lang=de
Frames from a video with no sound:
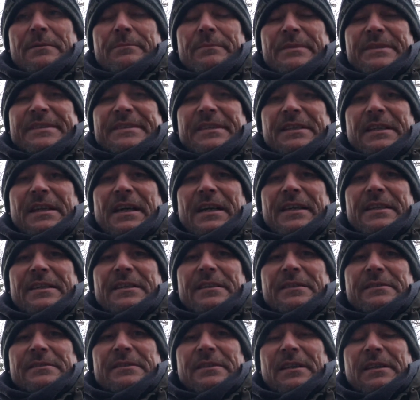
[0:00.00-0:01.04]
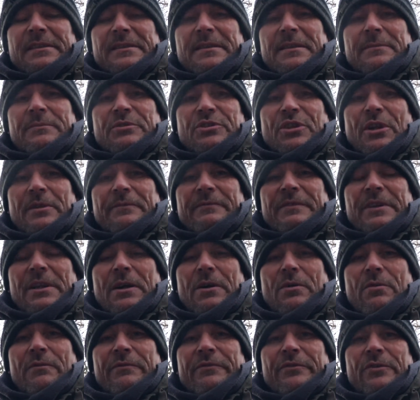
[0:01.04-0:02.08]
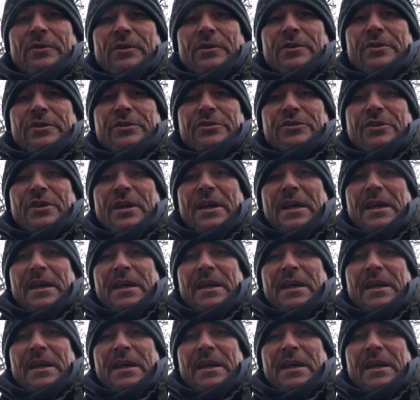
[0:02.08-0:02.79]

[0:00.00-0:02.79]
ein bisschen reinigen. Das nehme ich dann wieder auf für euch.